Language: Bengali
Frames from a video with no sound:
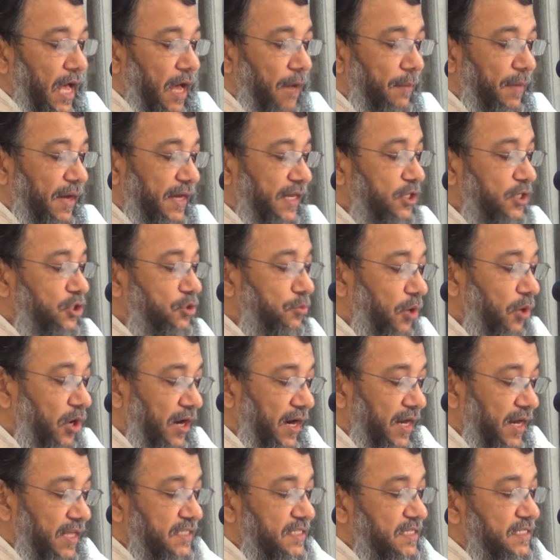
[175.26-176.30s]
আমার একটু
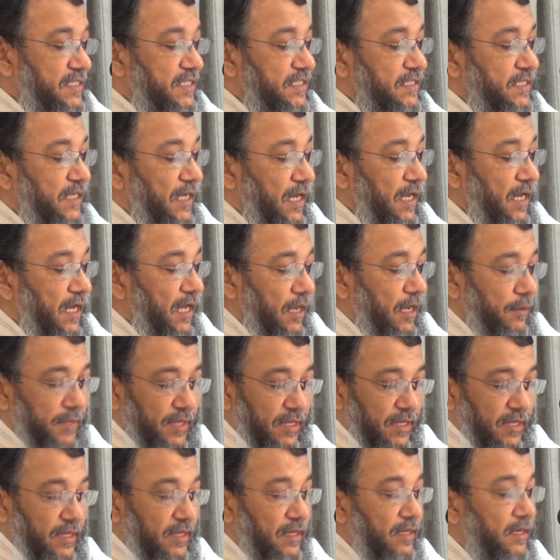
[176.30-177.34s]
বলার আছে যেটা
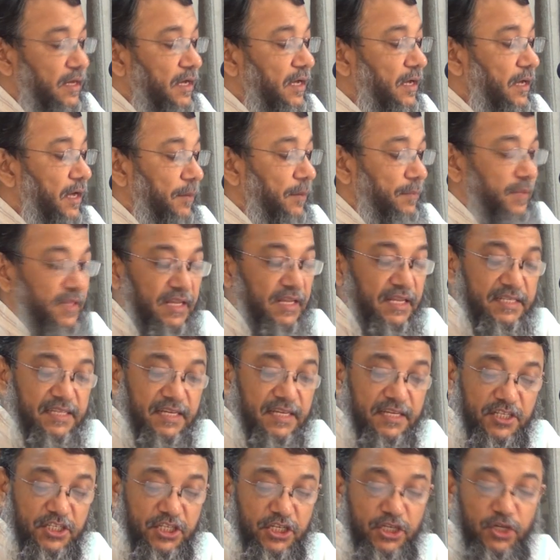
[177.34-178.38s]
আমি আপনাদের কাছে
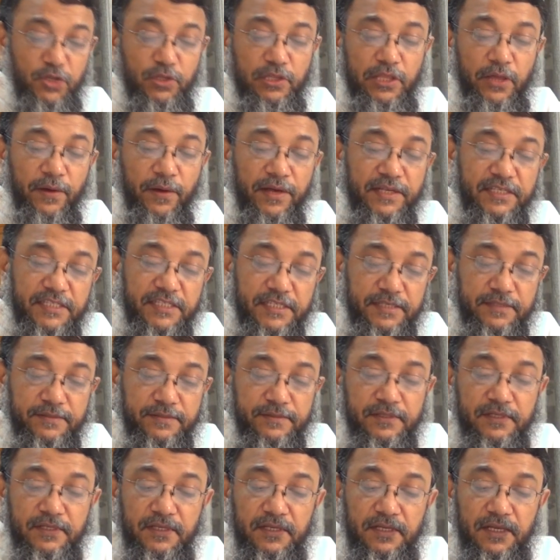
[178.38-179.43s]
একটা শিডিউল দেওয়া আছে
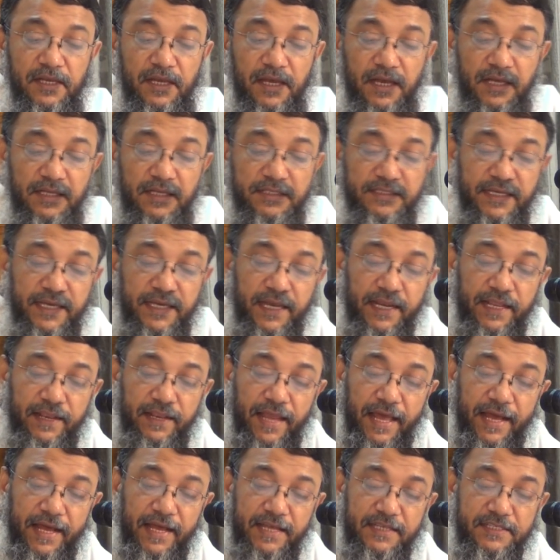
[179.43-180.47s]
যেখানে
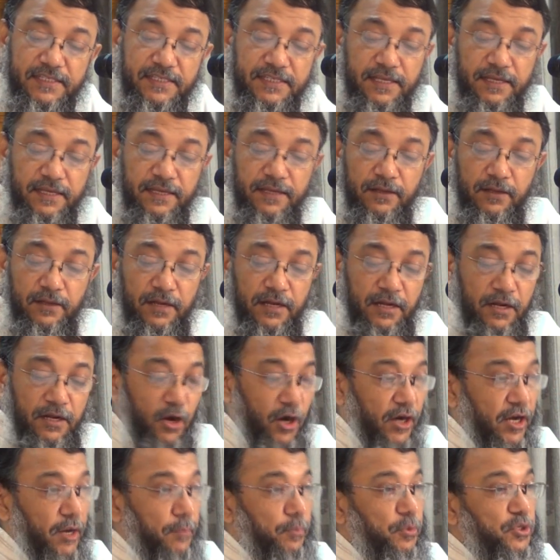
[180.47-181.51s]
লেখা আছে যে
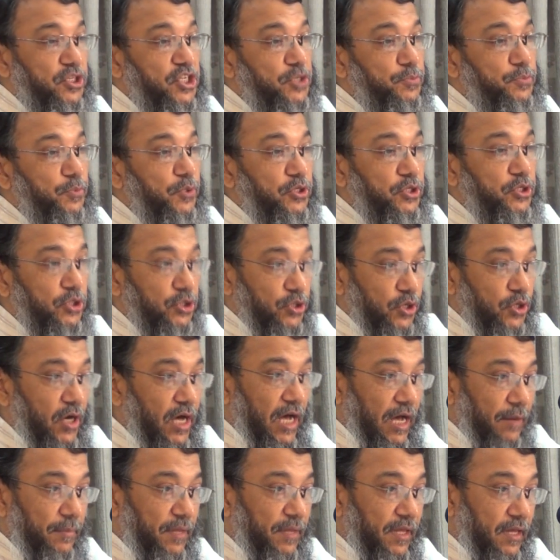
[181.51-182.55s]
নয়টা পঁচিশ পর্যন্ত
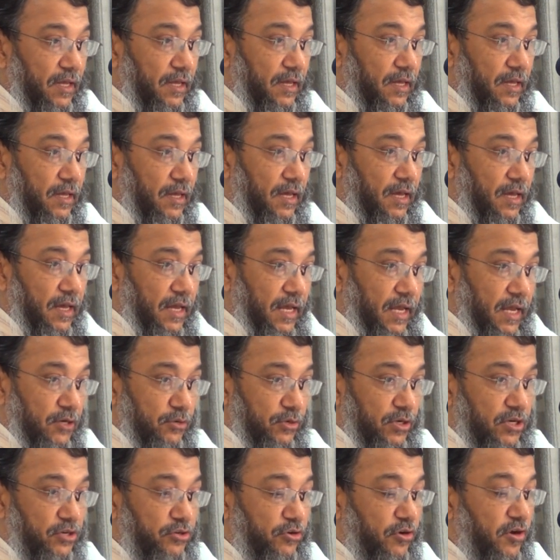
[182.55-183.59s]
আমি একটু
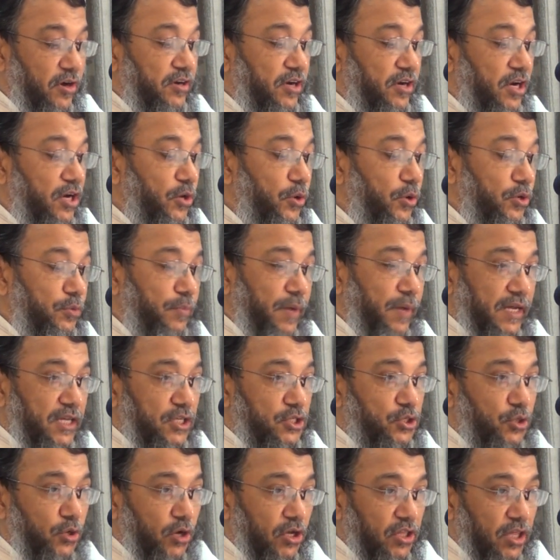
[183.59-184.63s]
ইন্ট্রোডাক্টরি নোট বা
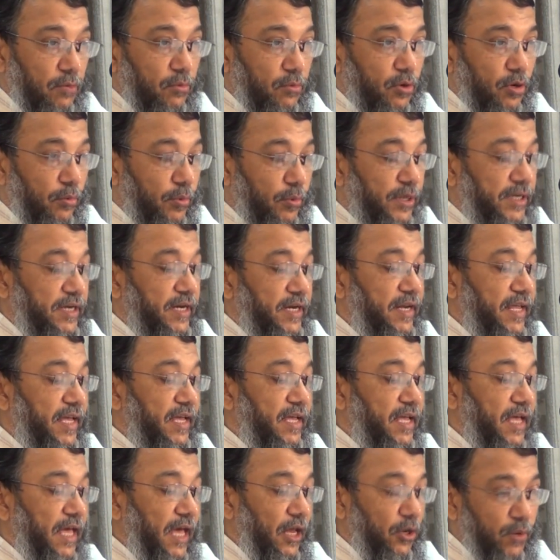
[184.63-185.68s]
কিছু কথা বলবো এটা নিয়ে
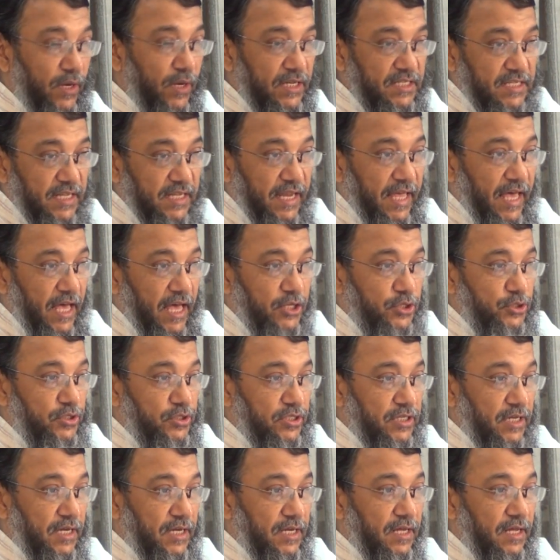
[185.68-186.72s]
কেন আজকের এই
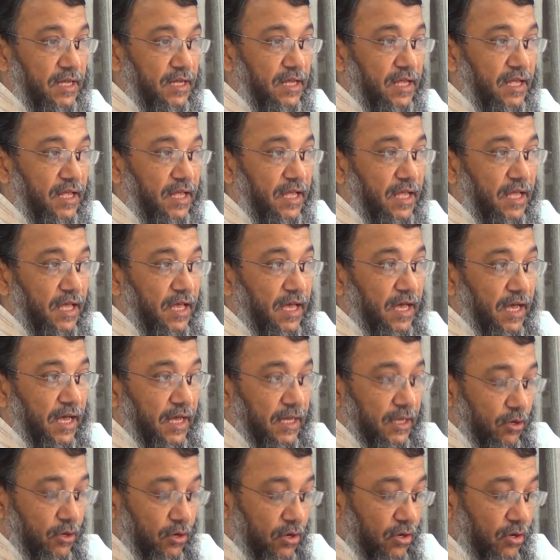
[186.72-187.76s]
আয়োজনটা
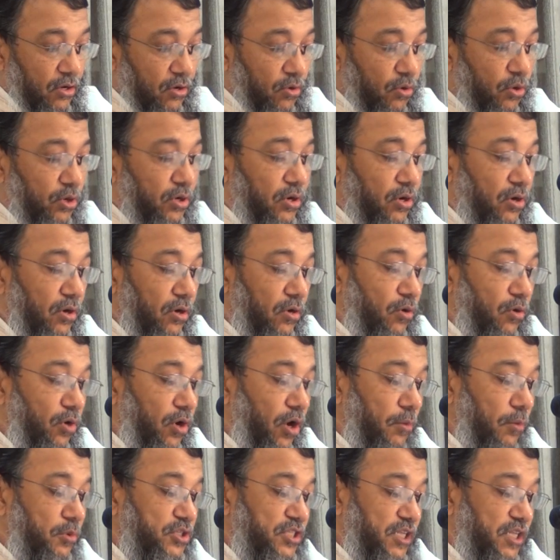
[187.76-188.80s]
কোন কোন
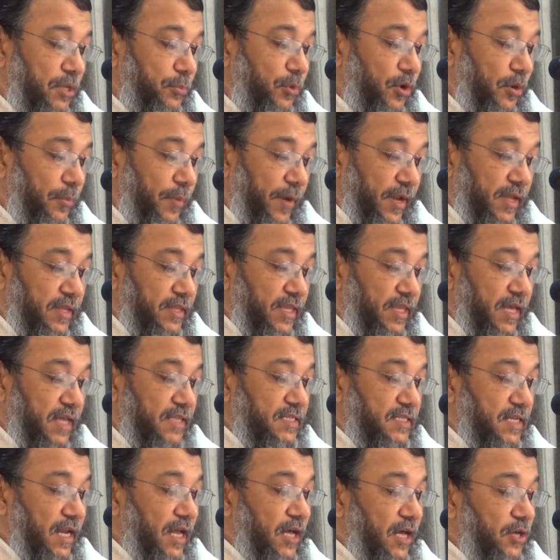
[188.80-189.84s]
অবস্থার পরিপ্রেক্ষিতে
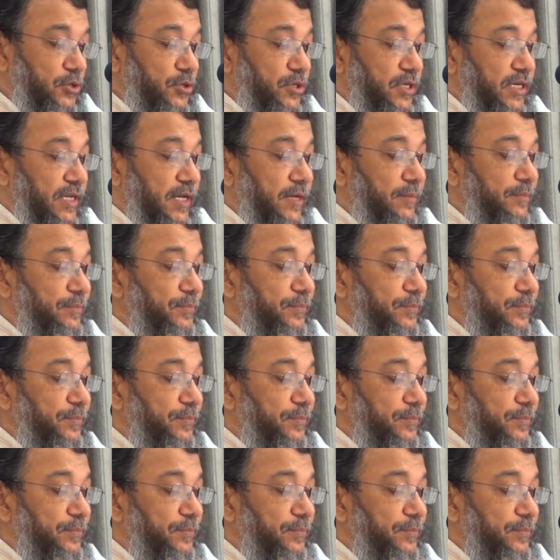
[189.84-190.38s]
আজকের আয়োজনটা